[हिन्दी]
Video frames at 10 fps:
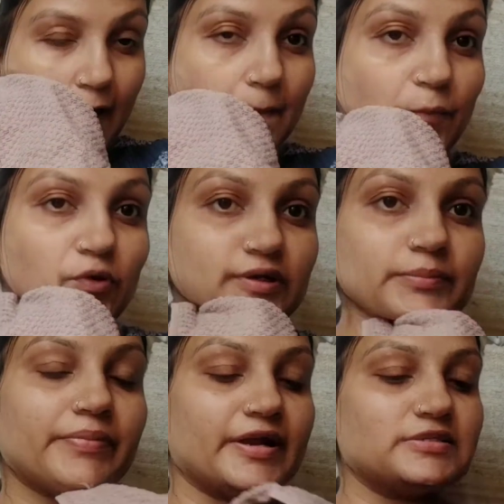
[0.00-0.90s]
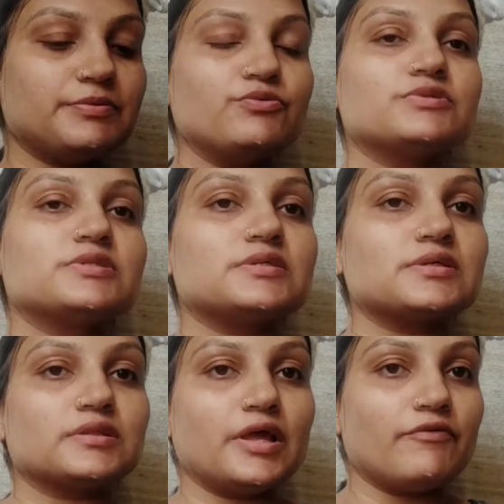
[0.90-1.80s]
आप कॉटन पैड्स भी यूज़ कर
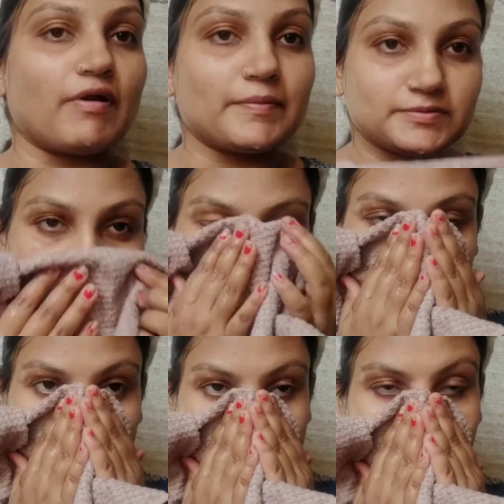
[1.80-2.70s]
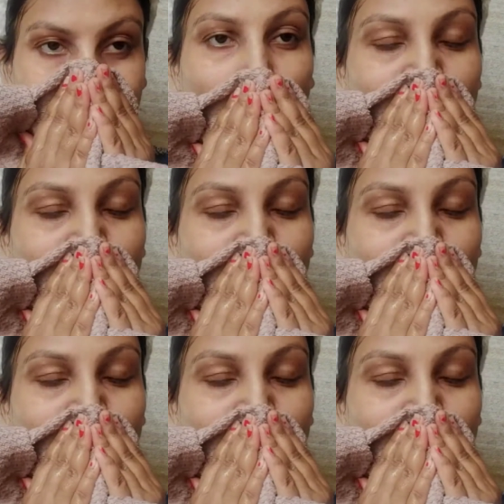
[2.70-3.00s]
सकते हैं वाइप्स भी यूज़ कर सकते हैं